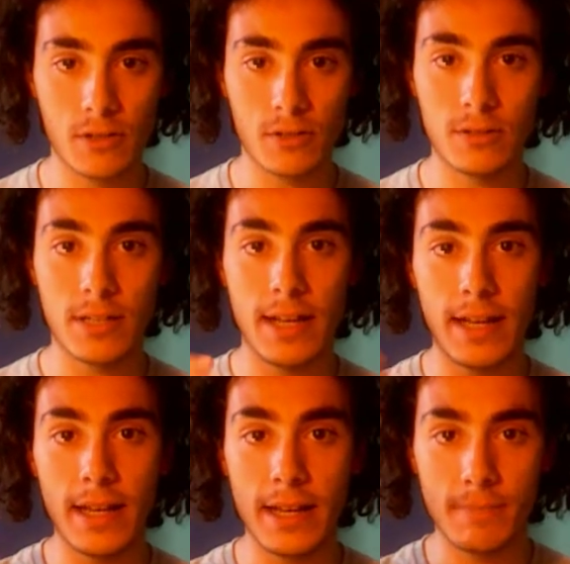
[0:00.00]
sono
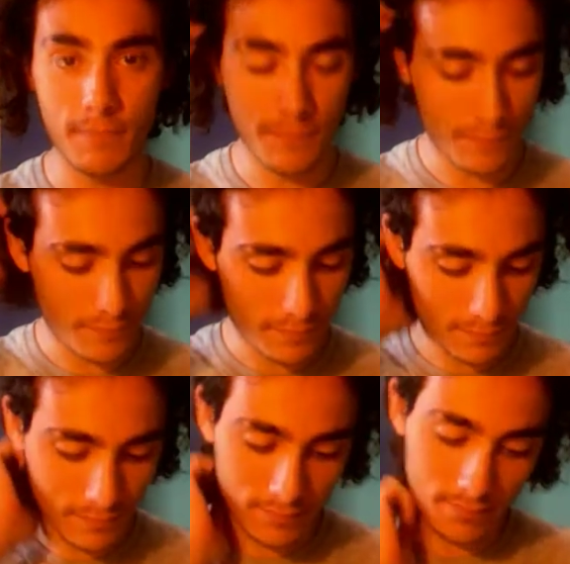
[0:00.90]
tre, mm,
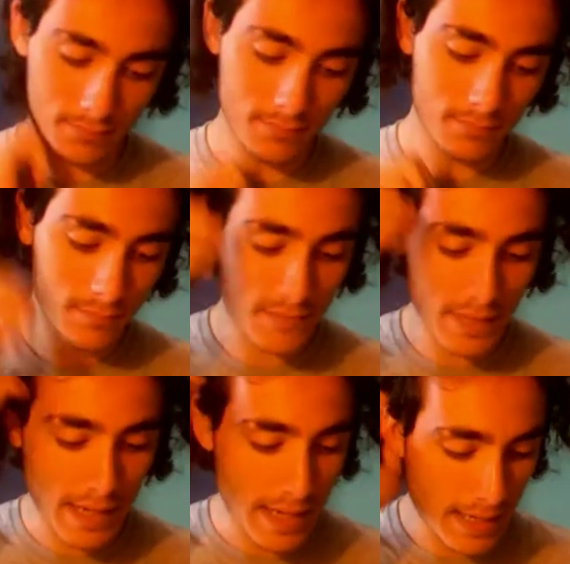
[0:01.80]

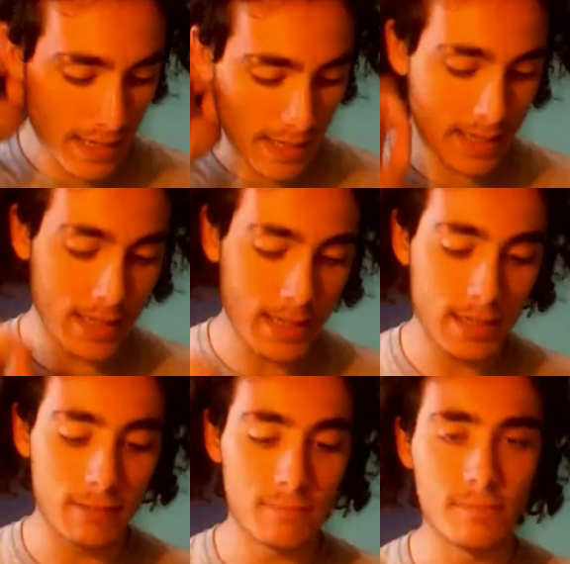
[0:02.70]

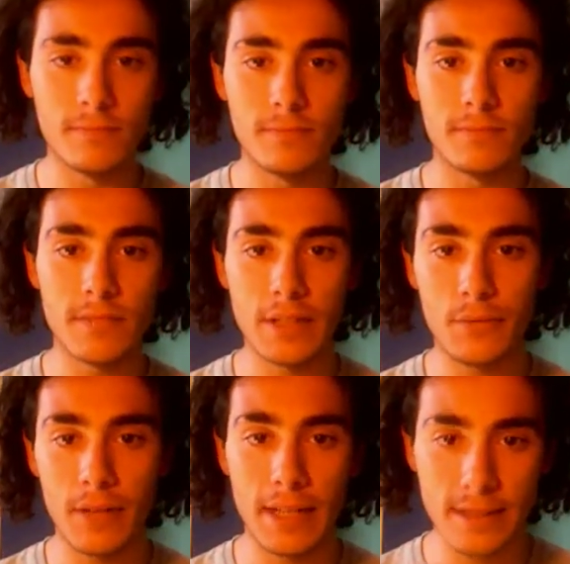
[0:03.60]
tre mm,
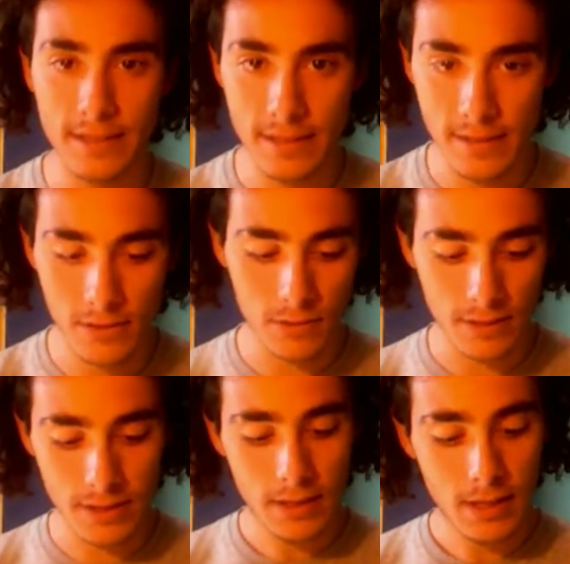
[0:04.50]
differenti
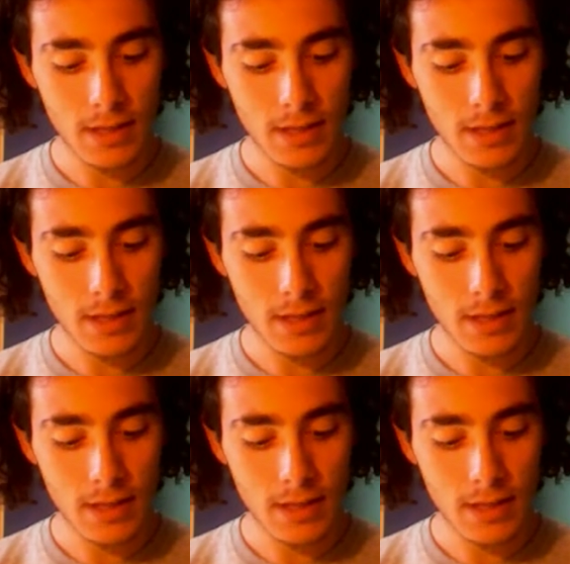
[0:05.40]
sezioni